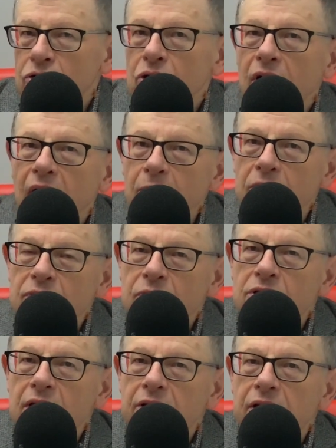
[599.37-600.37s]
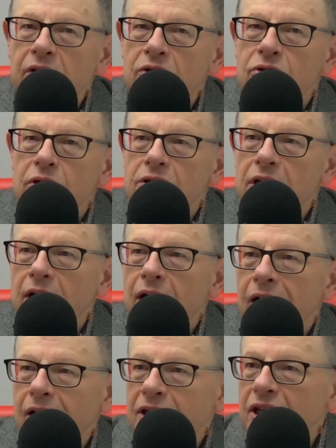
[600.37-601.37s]
osiągamy swój strategiczny cel,
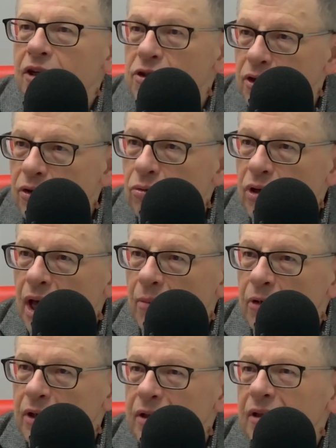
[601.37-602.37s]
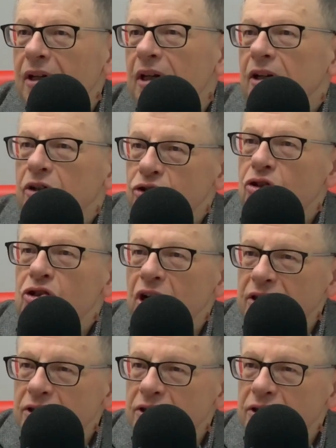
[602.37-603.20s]
ale nie ryzykujemy życia,